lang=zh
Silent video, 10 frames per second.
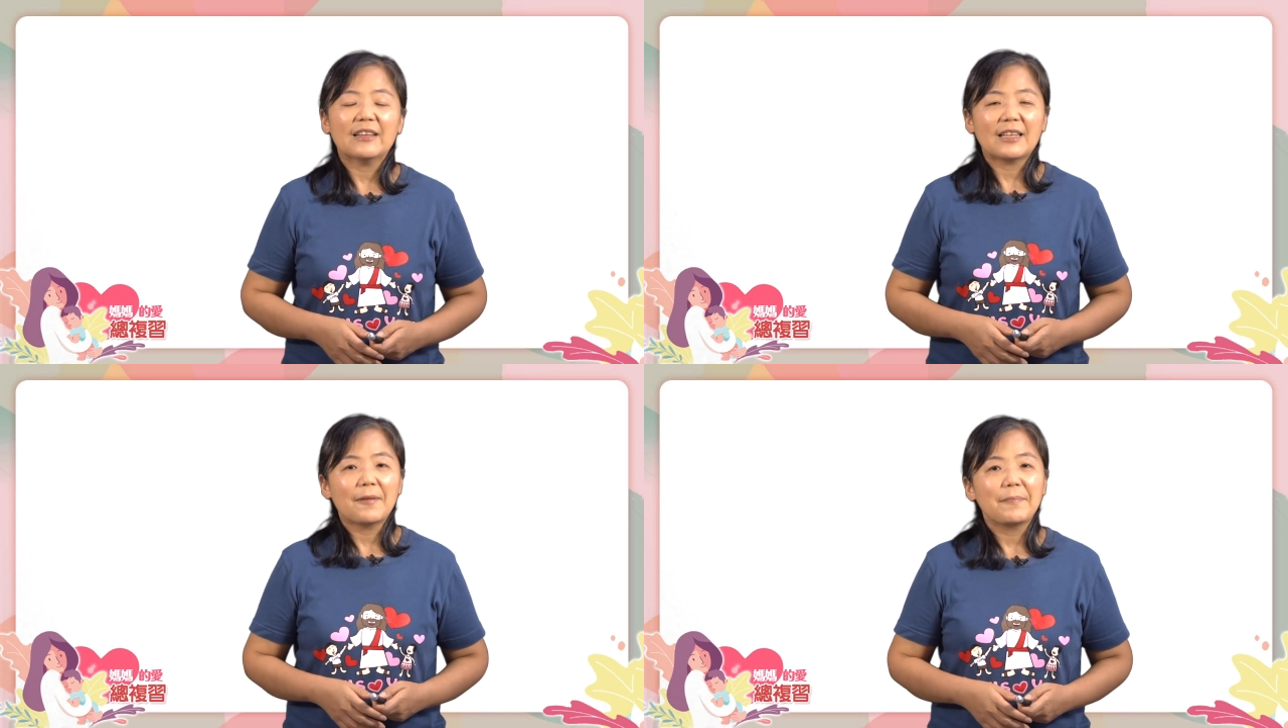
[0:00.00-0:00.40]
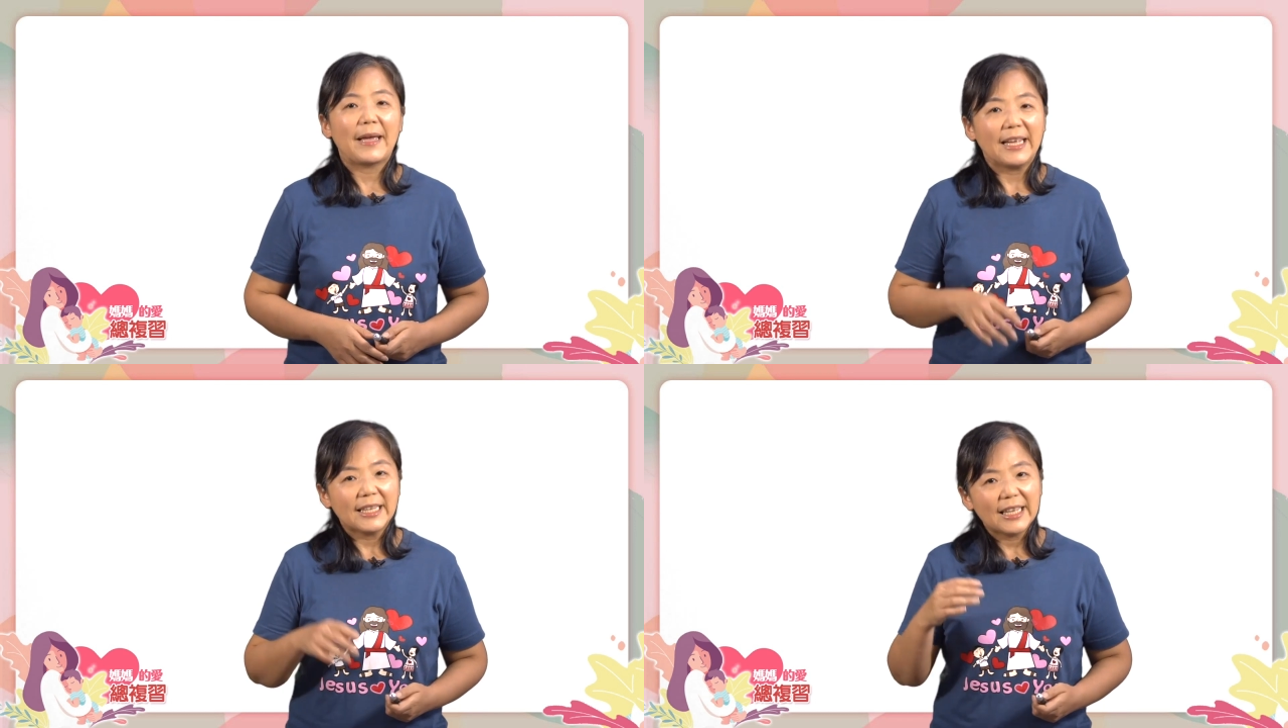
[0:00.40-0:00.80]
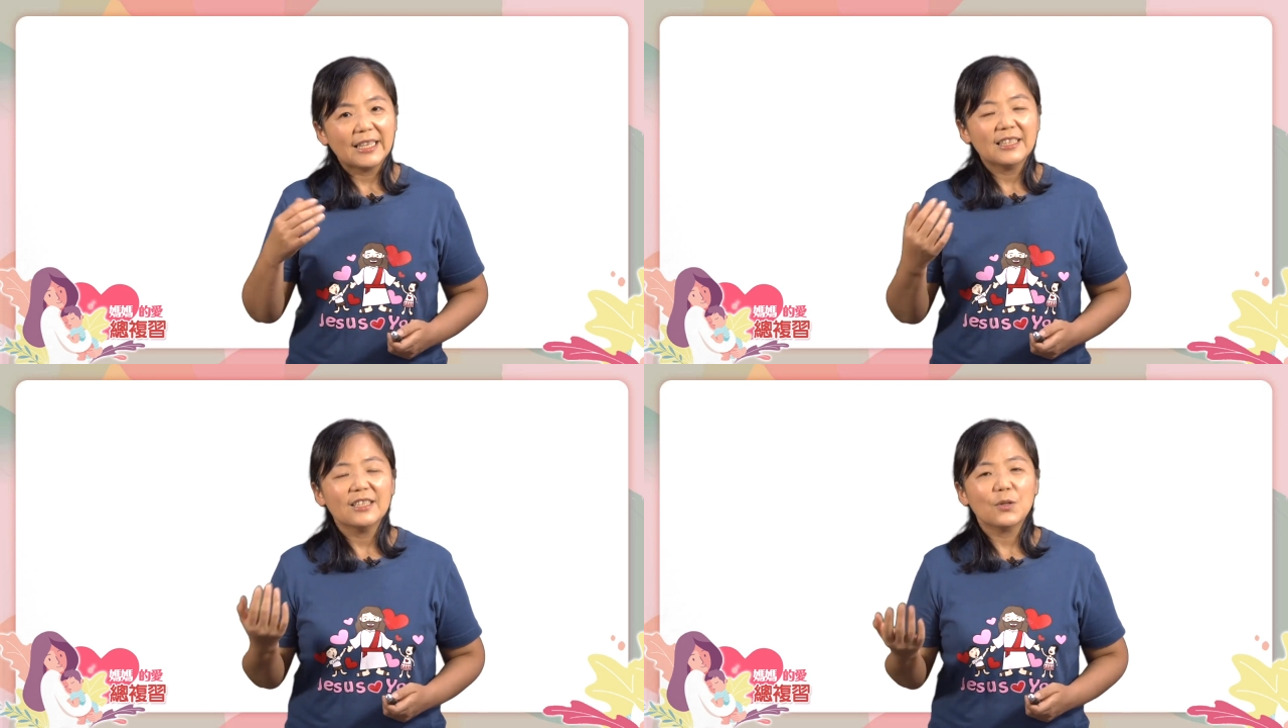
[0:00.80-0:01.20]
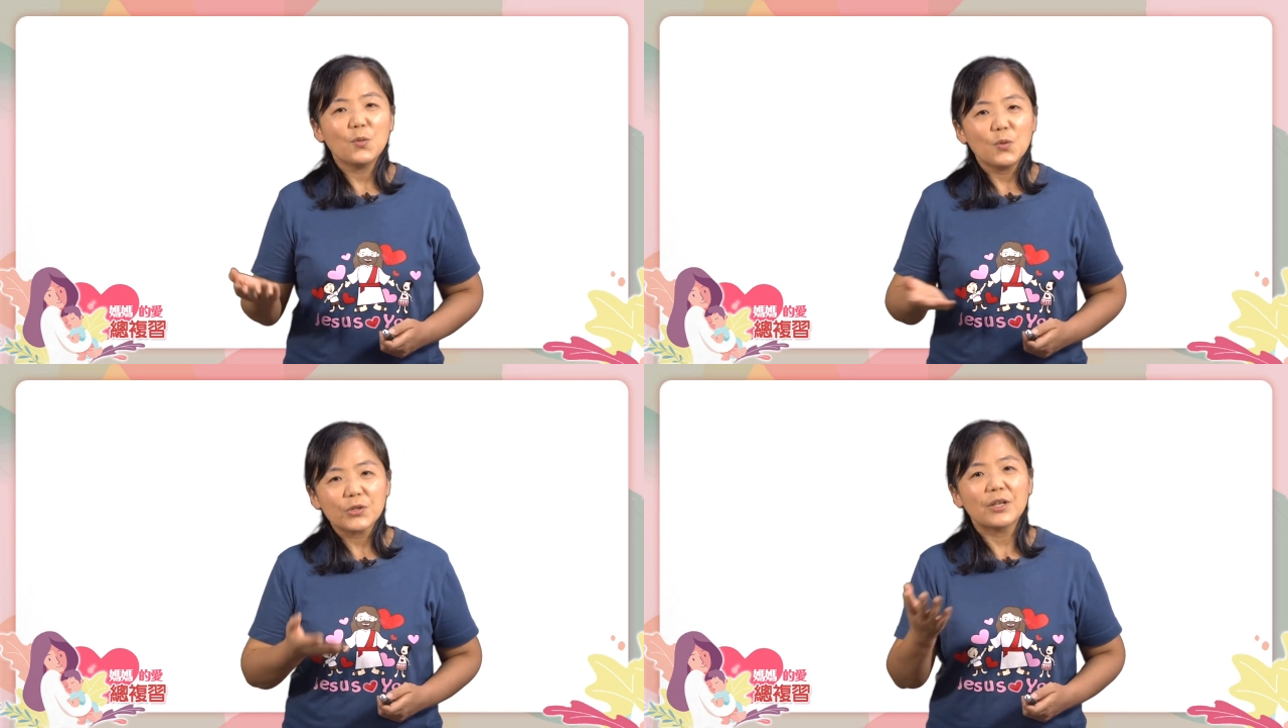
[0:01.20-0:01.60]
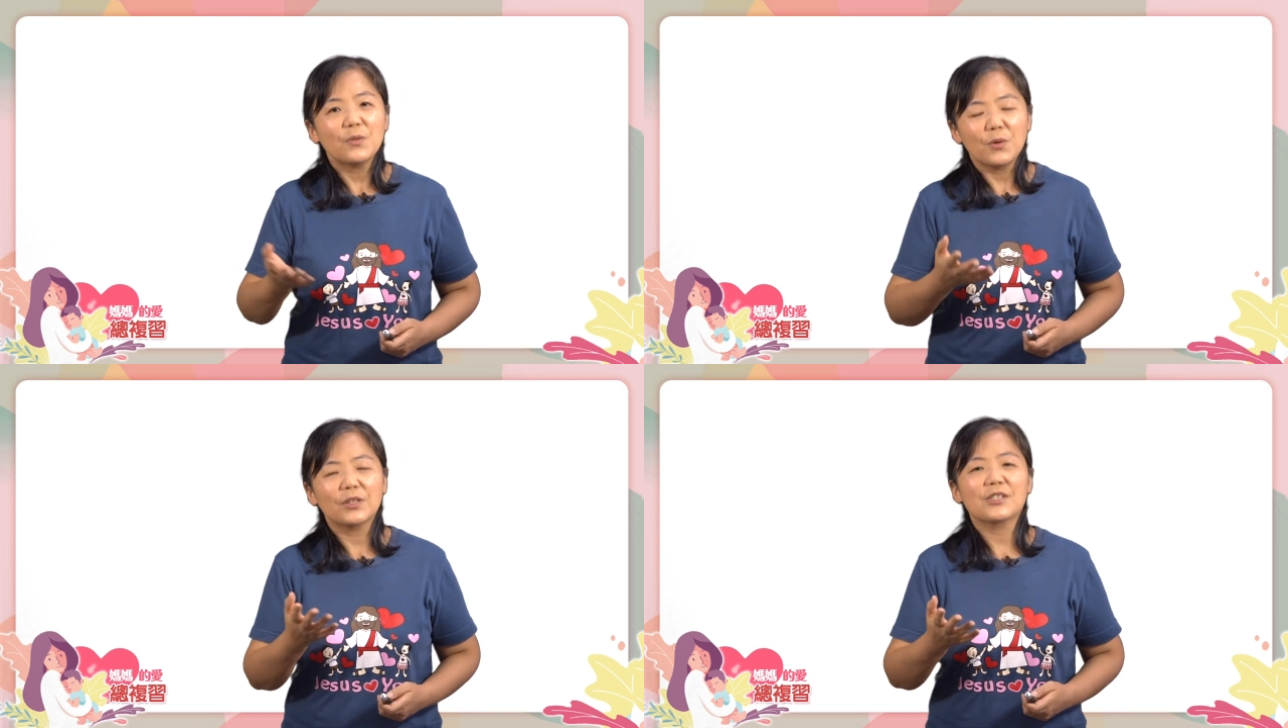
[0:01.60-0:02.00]
当每一天过生
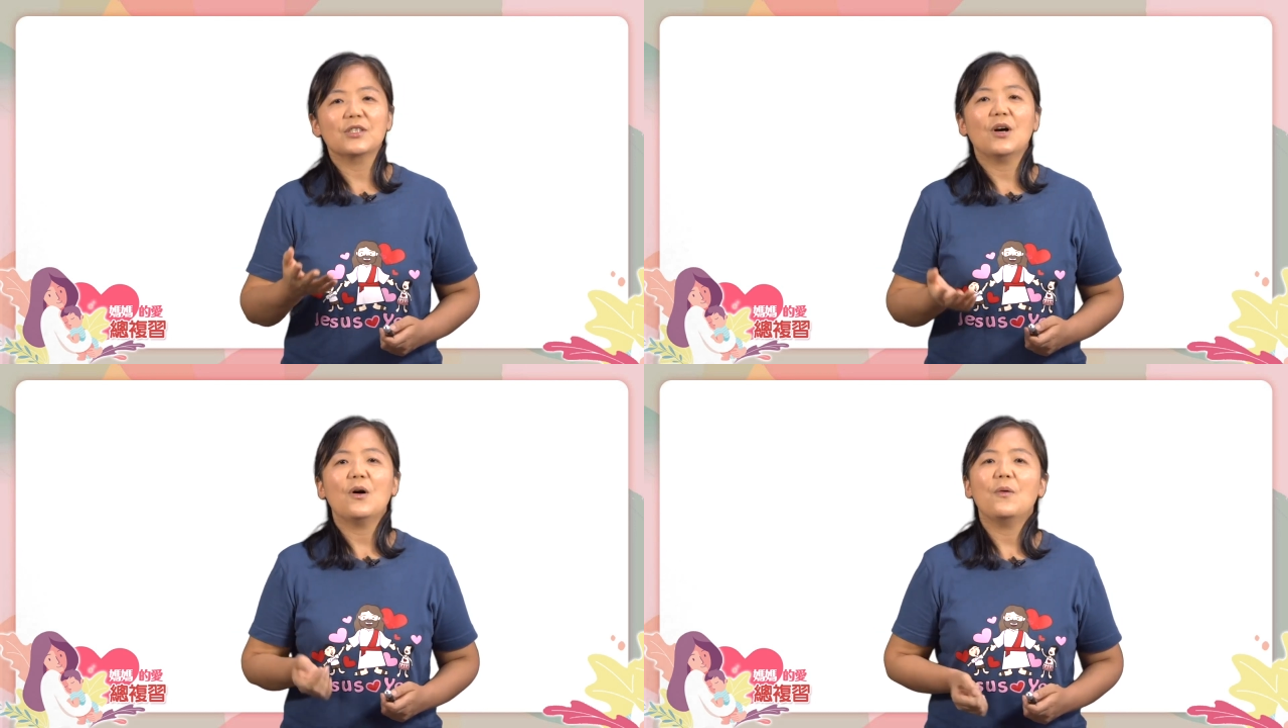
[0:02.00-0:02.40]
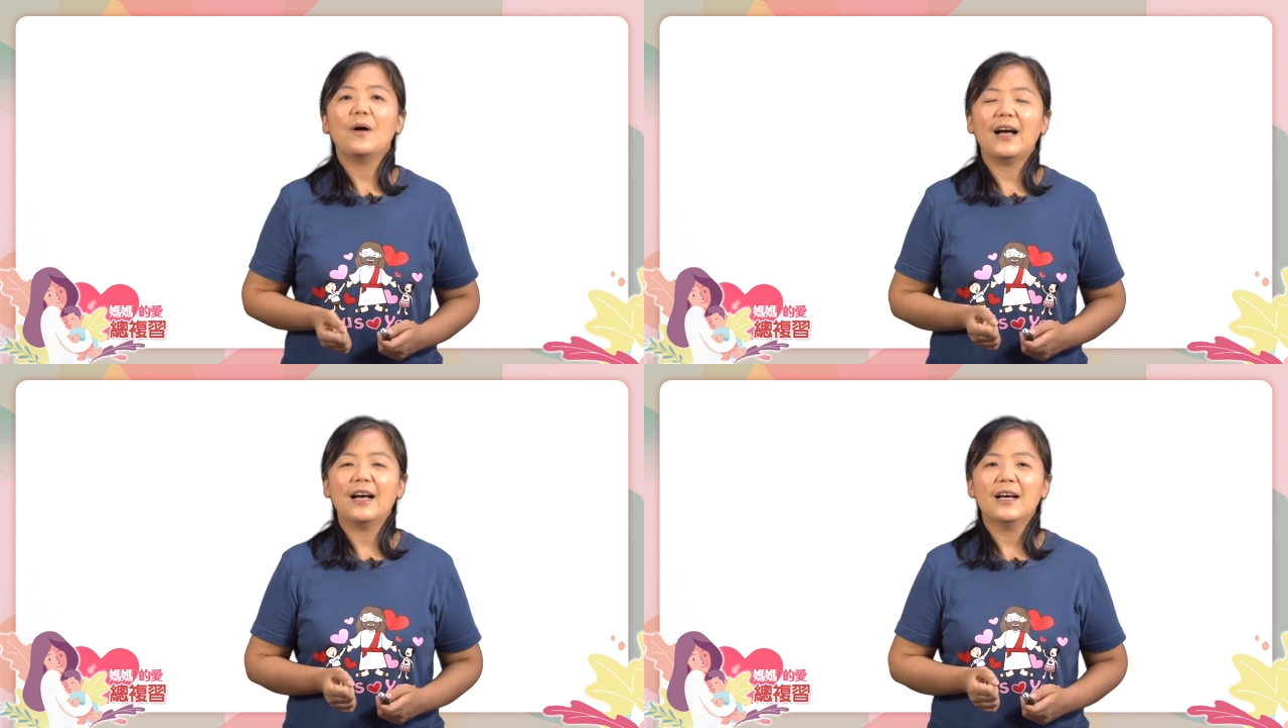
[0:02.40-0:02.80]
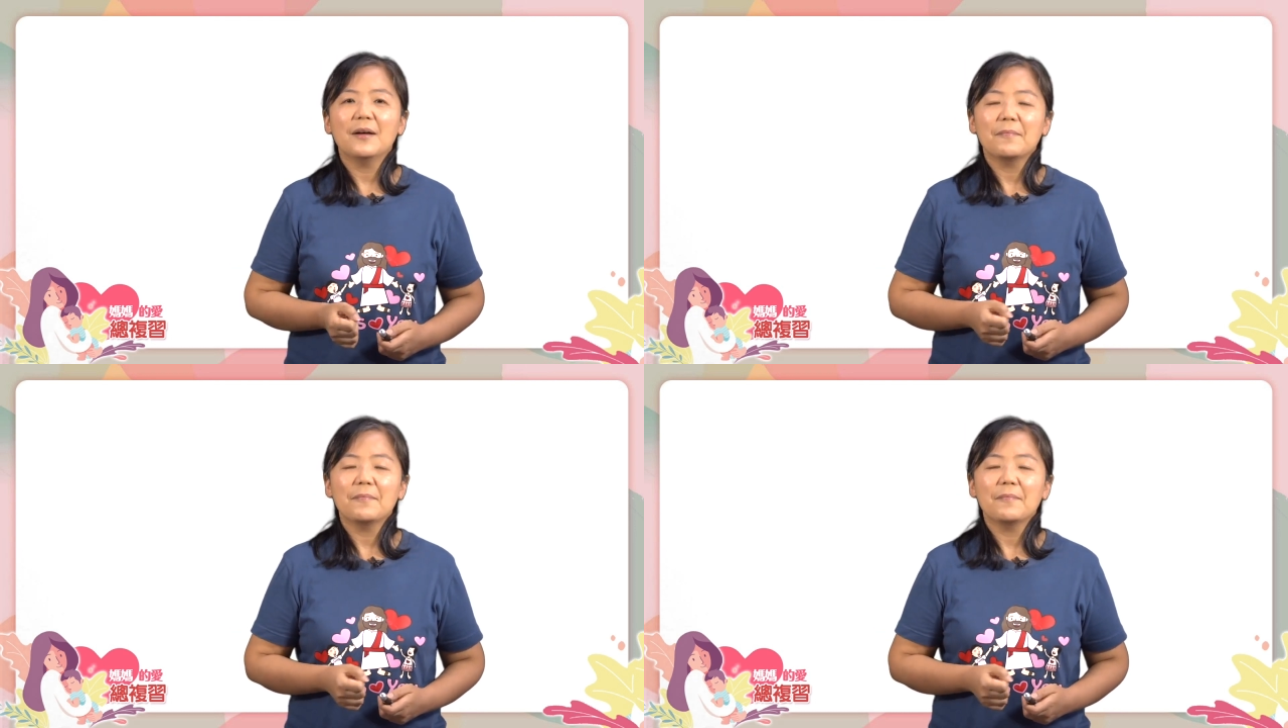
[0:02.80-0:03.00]
活的时候啊，